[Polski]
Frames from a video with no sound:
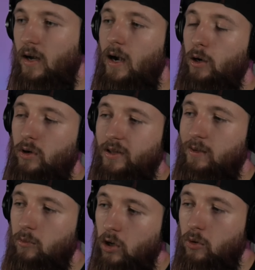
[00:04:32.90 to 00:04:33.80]
Akurat na
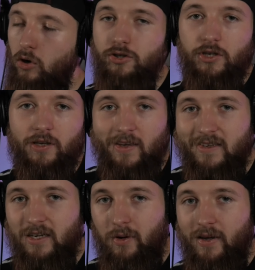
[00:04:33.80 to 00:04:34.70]
moim hoście nie
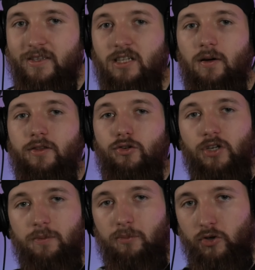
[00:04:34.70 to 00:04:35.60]
działa i trzeba
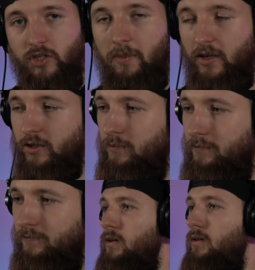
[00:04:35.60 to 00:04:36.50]
troszkę pogrzebać.
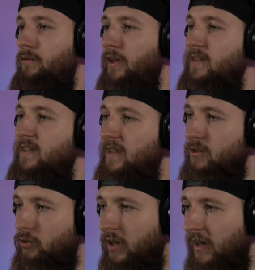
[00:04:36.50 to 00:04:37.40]
Więc na
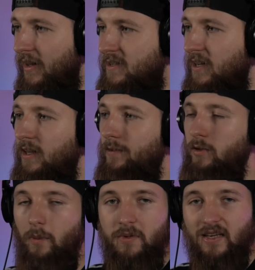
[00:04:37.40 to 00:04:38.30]
stronie Geysera nawet
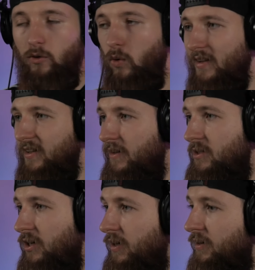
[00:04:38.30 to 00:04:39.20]
mamy zakładkę,
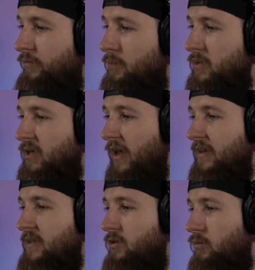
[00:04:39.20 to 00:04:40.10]
gdzie
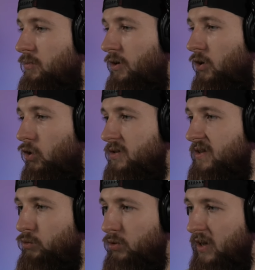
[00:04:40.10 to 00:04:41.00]
wypisane są hosty,
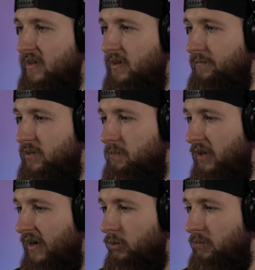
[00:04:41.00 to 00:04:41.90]
które
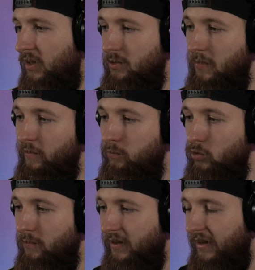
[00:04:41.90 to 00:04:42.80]
wspierają, znaczy mają
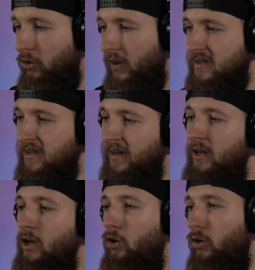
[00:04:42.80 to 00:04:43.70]
wbudowanego Geysera
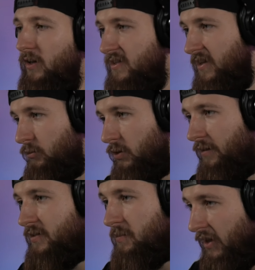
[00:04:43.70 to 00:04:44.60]
oraz te, które
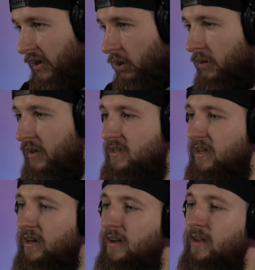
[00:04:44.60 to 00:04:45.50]
wspierają
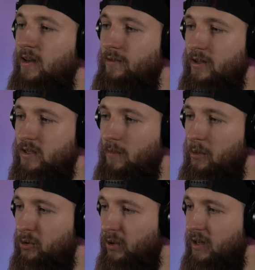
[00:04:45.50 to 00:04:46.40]
Geysera, więc
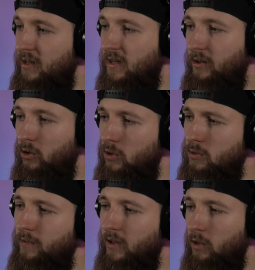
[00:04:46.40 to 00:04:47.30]
mamy tutaj listę tych
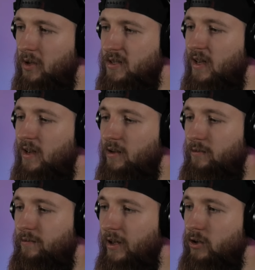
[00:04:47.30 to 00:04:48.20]
hostów, natomiast
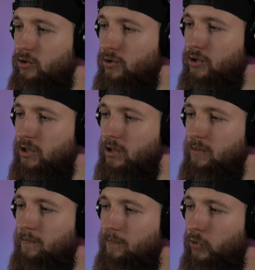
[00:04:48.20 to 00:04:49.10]
w
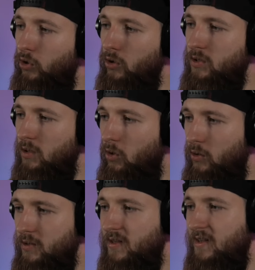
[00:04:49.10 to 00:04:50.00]
większości to są
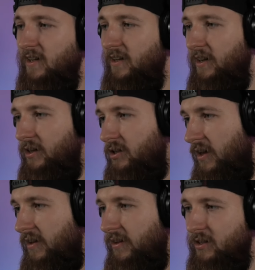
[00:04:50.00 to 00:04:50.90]
hosty
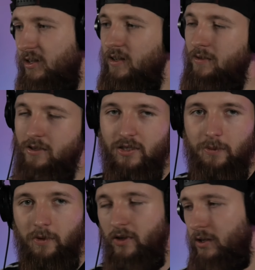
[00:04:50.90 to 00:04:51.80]
zagraniczne, także gdzieś tam
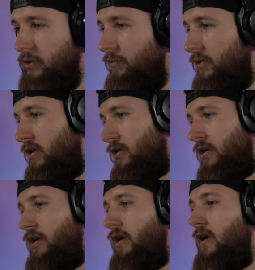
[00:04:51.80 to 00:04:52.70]
niewiele się dowiecie,
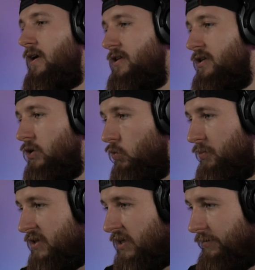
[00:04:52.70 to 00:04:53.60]
jeżeli chcecie
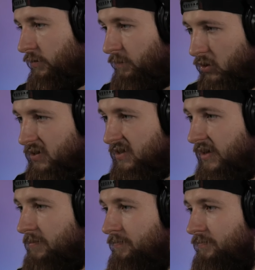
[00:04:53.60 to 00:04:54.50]
kupić serwer w
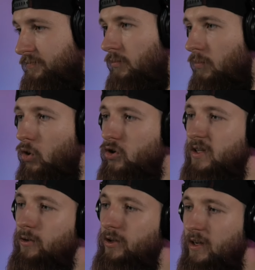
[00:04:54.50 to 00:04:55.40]
Polsce.
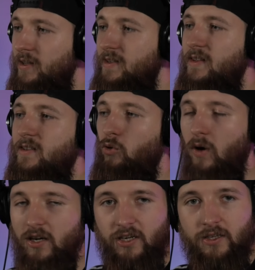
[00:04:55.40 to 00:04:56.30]
Można o tej listy
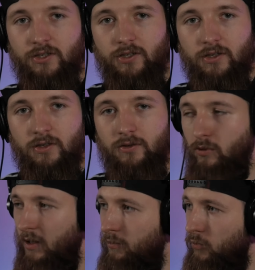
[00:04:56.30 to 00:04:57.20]
zgłaszać e,
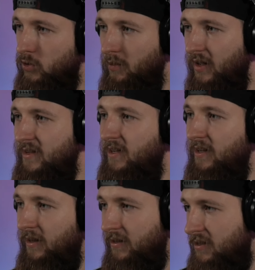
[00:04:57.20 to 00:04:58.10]
tutaj twórcom Geysera
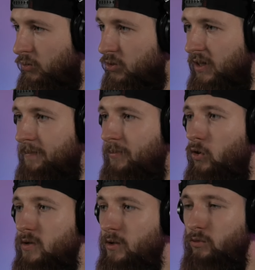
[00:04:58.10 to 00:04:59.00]
na Discordzie
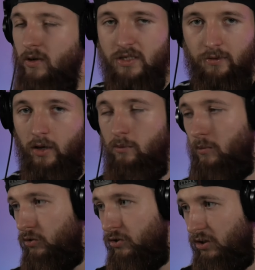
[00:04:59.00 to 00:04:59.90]
hosty, które działają
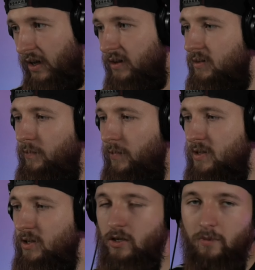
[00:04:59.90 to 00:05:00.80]
bądź nie, więc
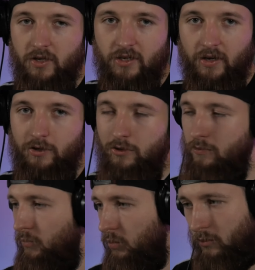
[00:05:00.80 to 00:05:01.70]
jeżeli macie jakiś,
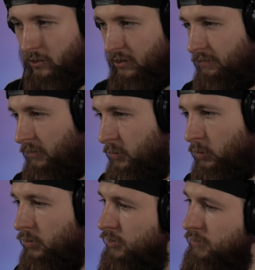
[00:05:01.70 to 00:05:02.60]
to możecie im
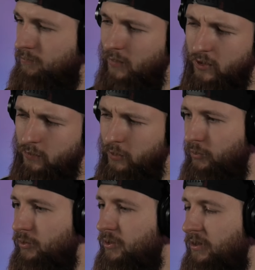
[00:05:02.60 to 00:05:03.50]
zgłosić, jeżeli by
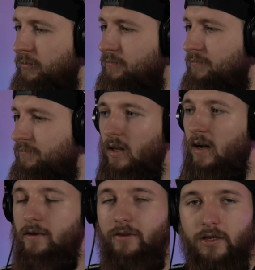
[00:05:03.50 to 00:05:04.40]
ktoś chciał.
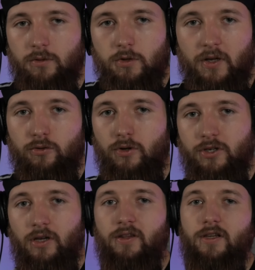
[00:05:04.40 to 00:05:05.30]
Ale w naszym przypadku,
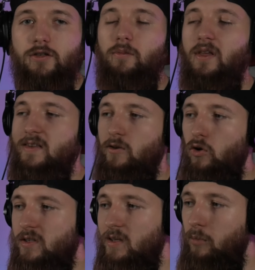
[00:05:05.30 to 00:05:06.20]
jeżeli interesują nas
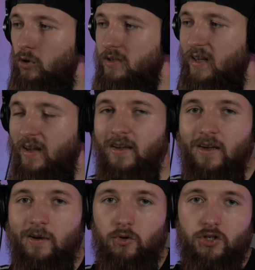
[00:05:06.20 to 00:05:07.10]
hosty polskie,
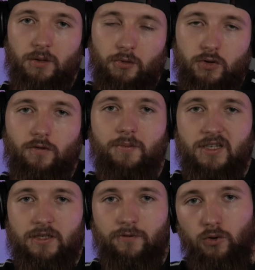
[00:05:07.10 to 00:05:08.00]
możecie po prostu
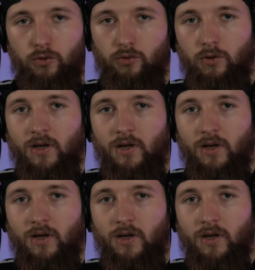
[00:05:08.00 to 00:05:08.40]
wpisać w Google